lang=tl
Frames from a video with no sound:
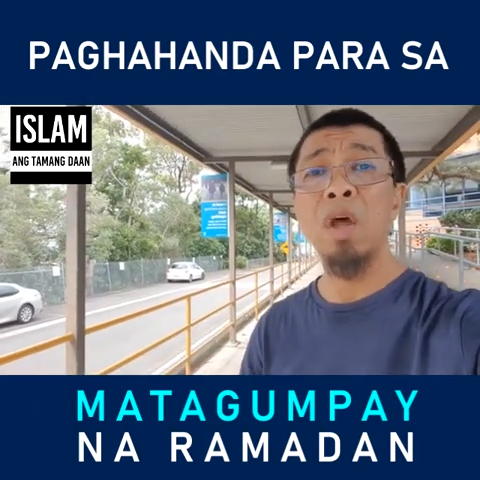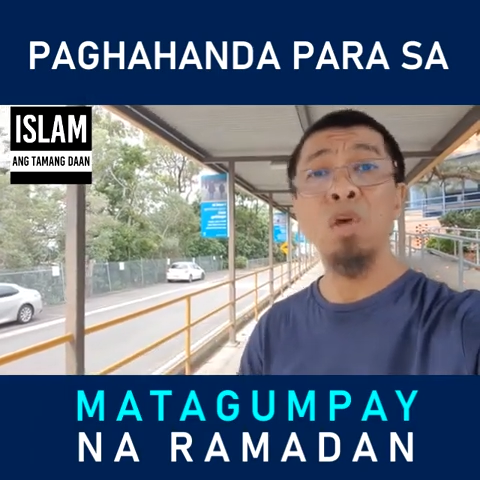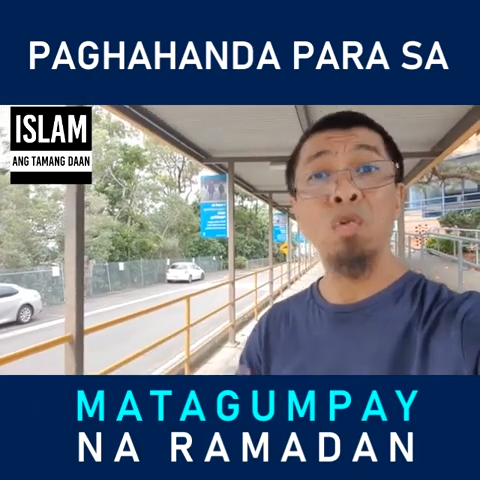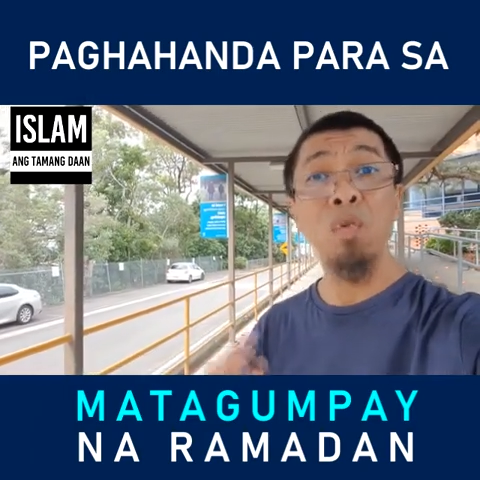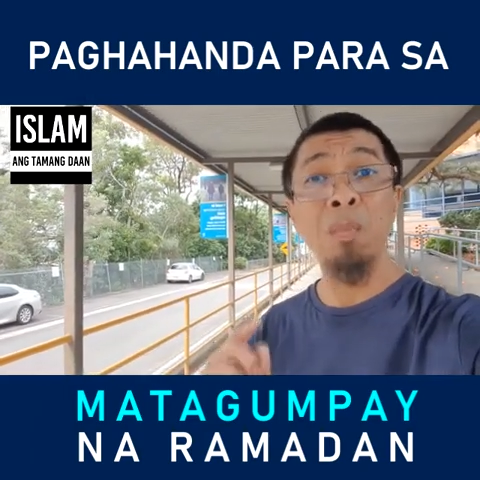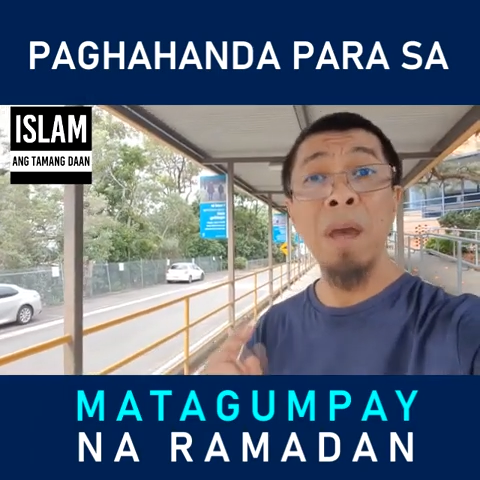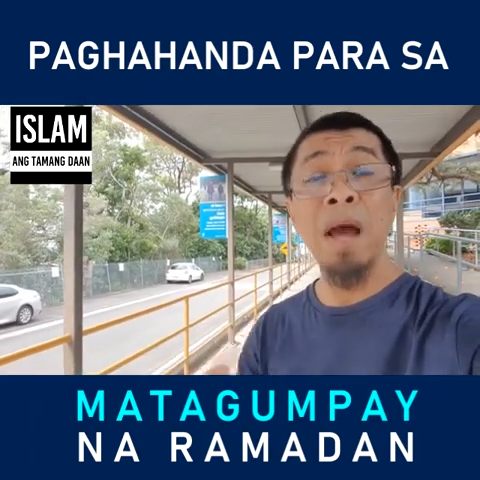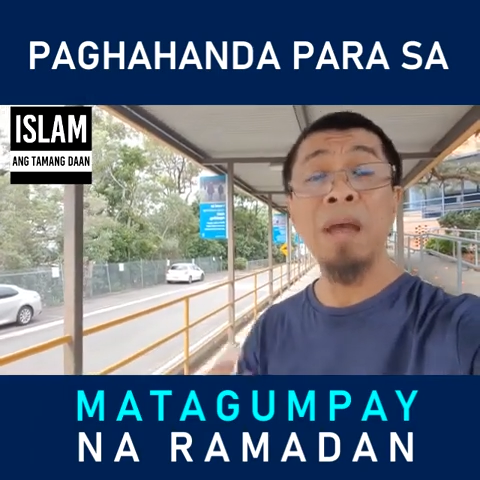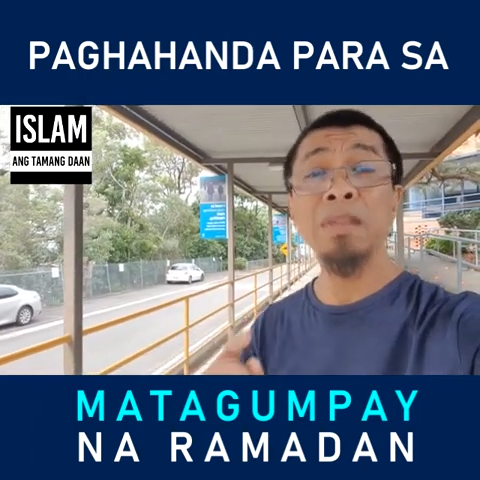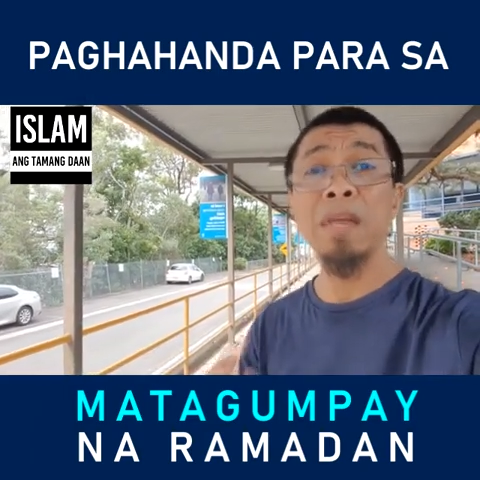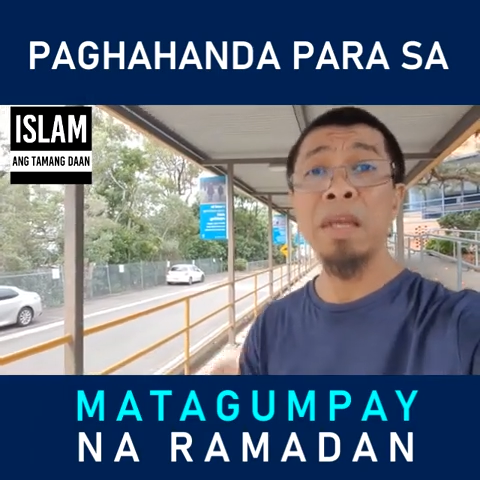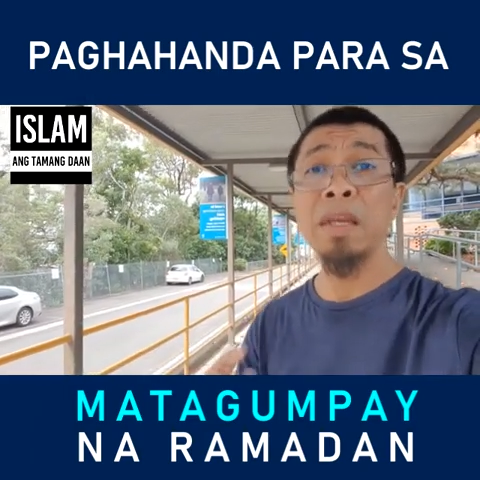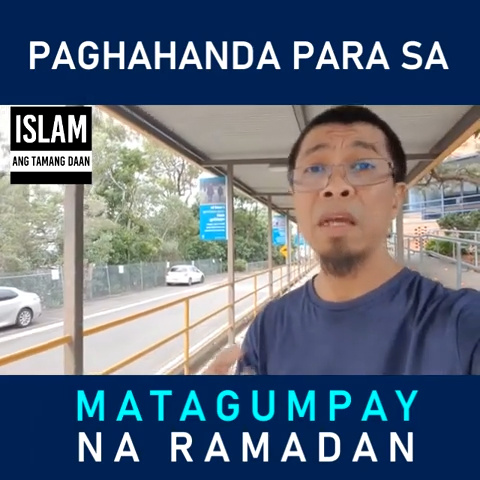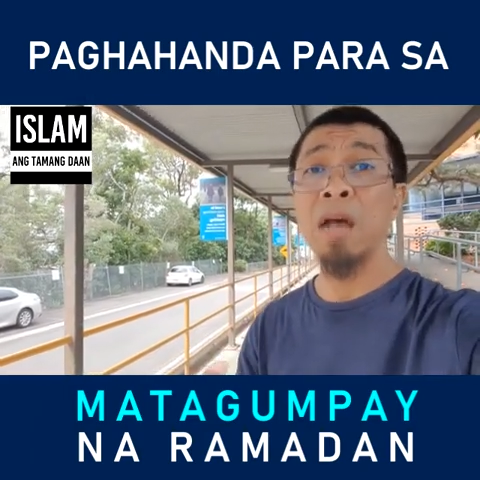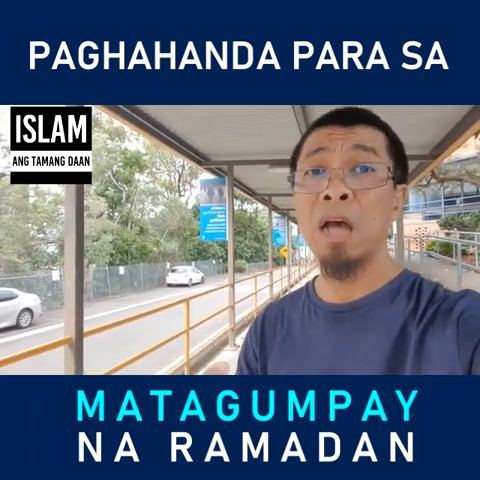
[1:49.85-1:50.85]
kung bakit tayo
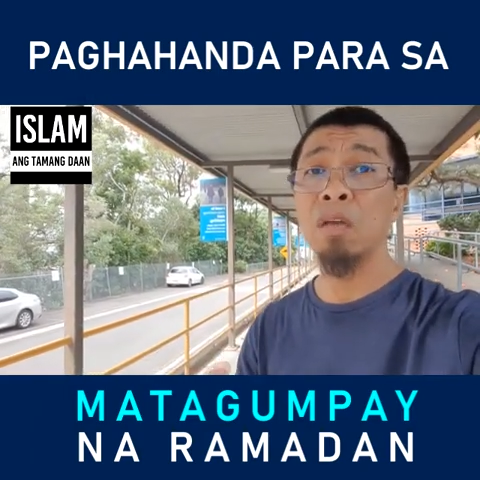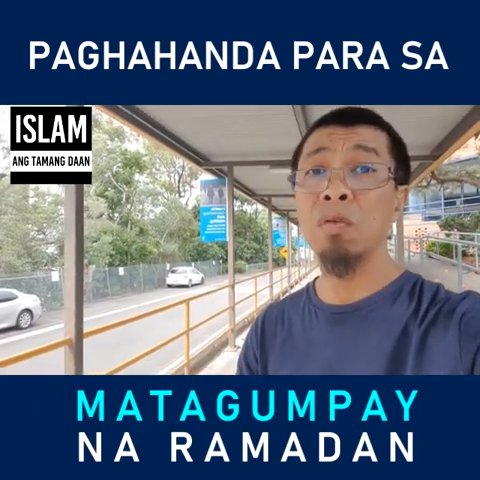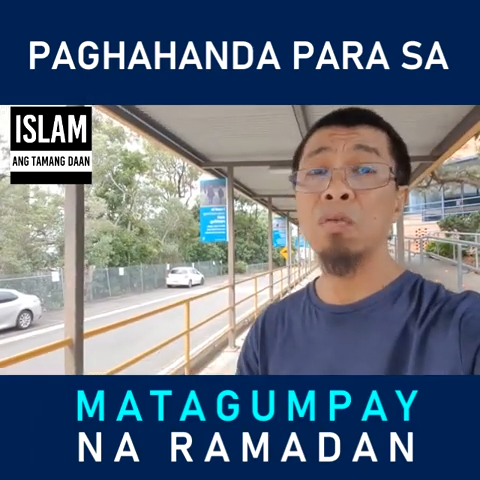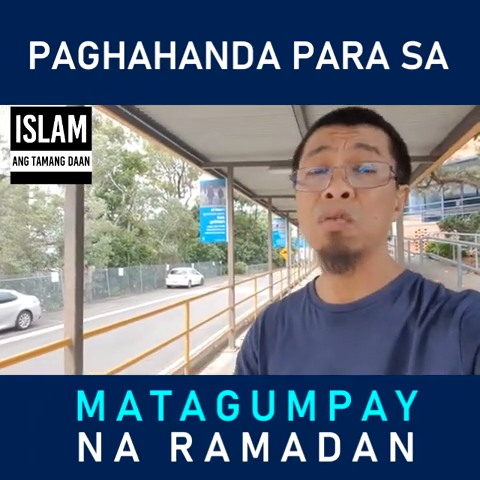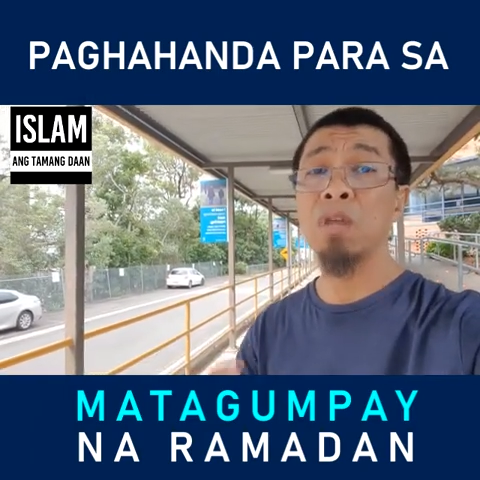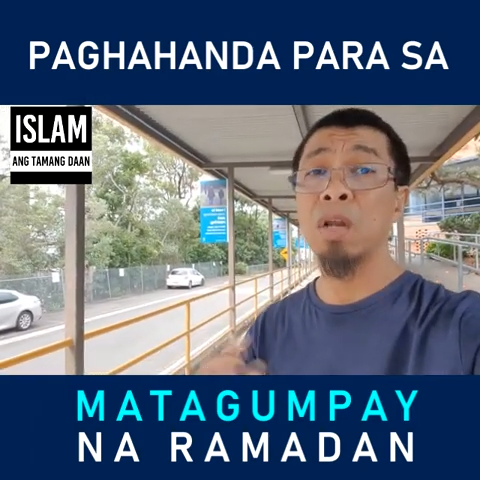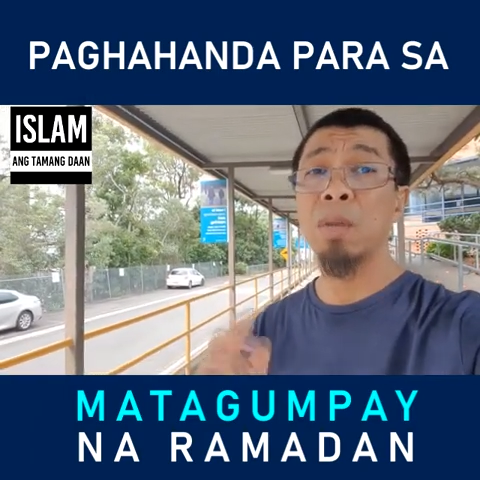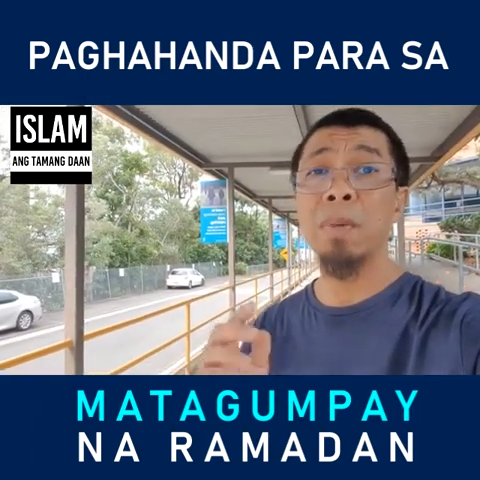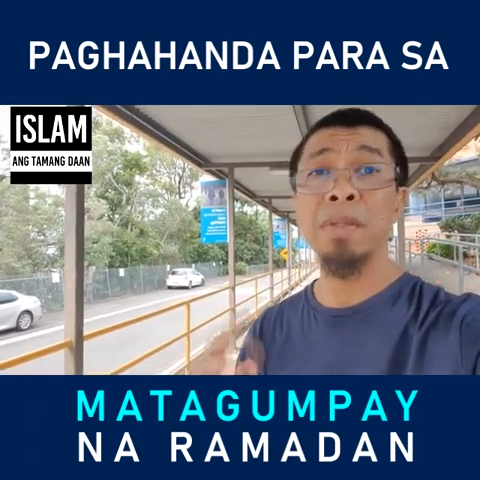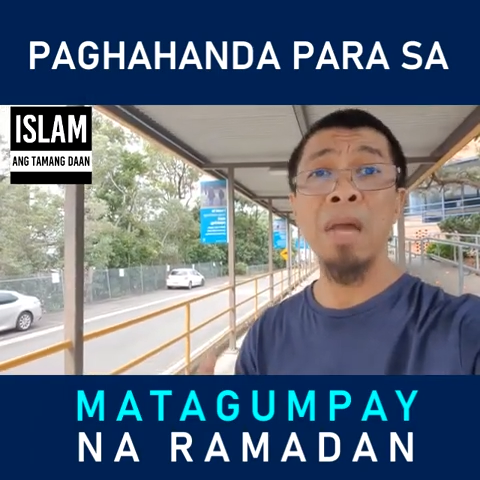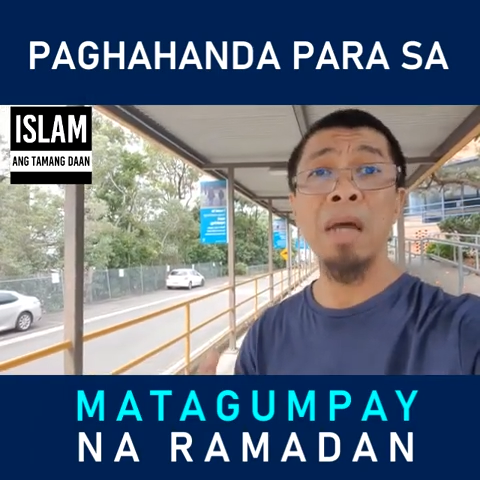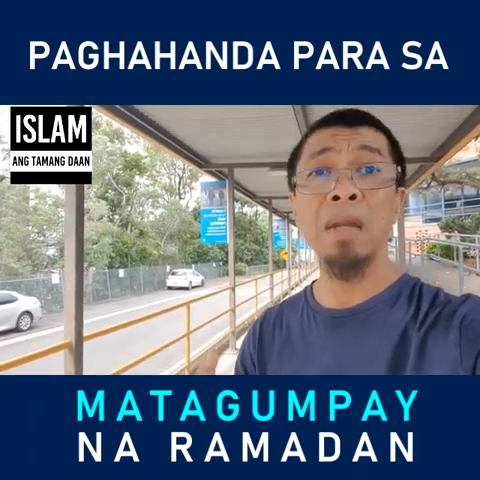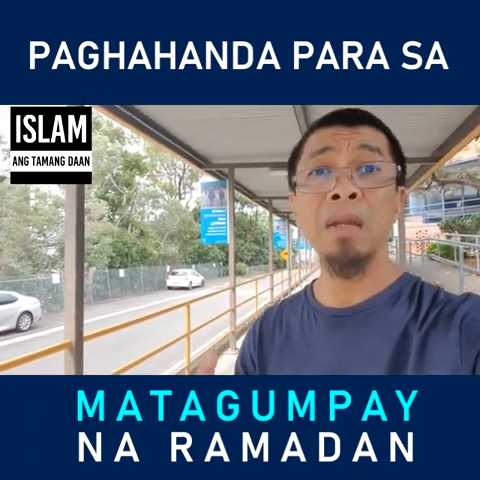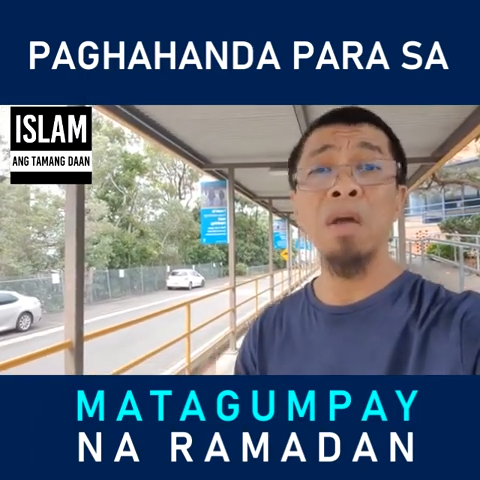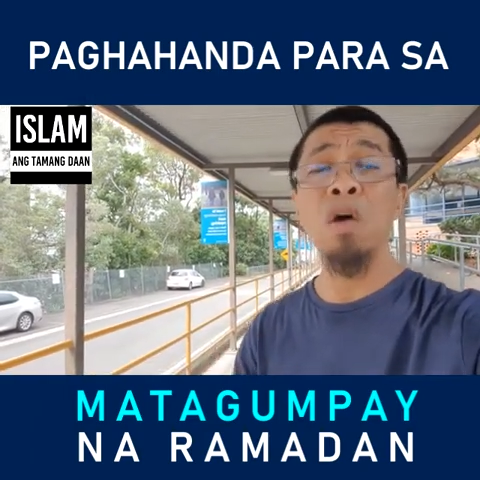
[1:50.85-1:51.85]
nag-aayuno sa
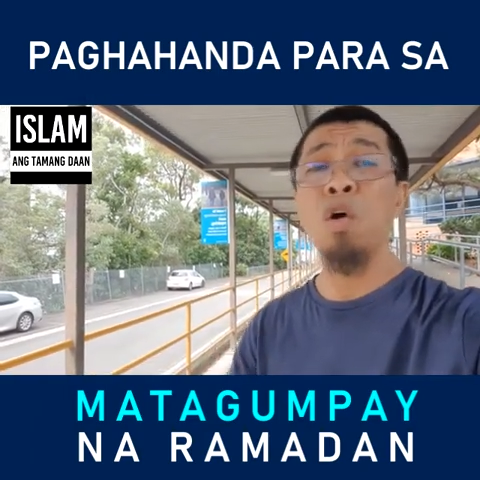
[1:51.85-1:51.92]
Ramadan